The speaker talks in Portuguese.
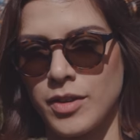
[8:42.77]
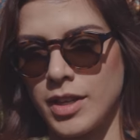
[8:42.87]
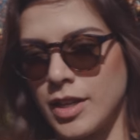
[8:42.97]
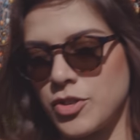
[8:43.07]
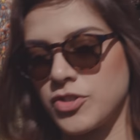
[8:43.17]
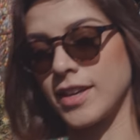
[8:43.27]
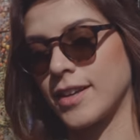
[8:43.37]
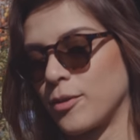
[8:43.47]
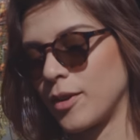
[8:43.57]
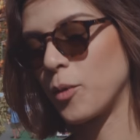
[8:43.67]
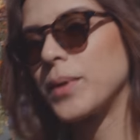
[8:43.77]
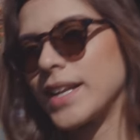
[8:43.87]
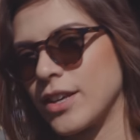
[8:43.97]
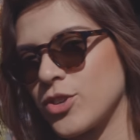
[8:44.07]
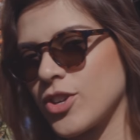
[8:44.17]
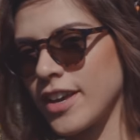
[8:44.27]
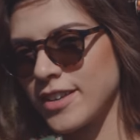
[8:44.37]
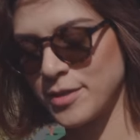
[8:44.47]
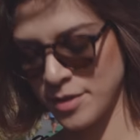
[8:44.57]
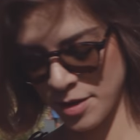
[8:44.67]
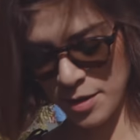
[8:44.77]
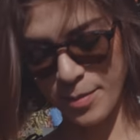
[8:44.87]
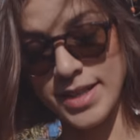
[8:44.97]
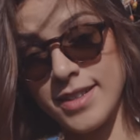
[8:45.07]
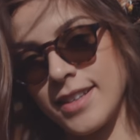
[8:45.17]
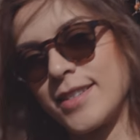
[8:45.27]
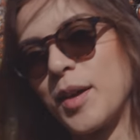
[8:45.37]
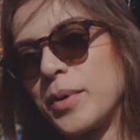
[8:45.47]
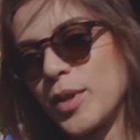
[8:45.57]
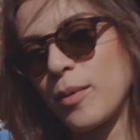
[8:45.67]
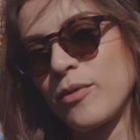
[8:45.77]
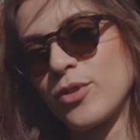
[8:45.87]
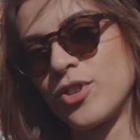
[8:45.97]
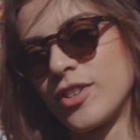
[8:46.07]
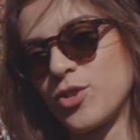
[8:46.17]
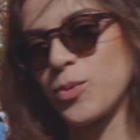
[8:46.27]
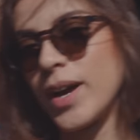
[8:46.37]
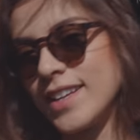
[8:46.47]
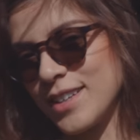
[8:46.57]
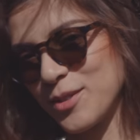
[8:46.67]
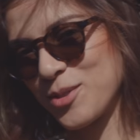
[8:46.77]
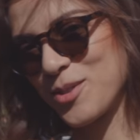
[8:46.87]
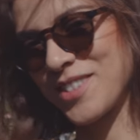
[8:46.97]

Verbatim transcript: Queria dizer que eu não planejei, mas a estampa do meu vestido é de coelhinhos.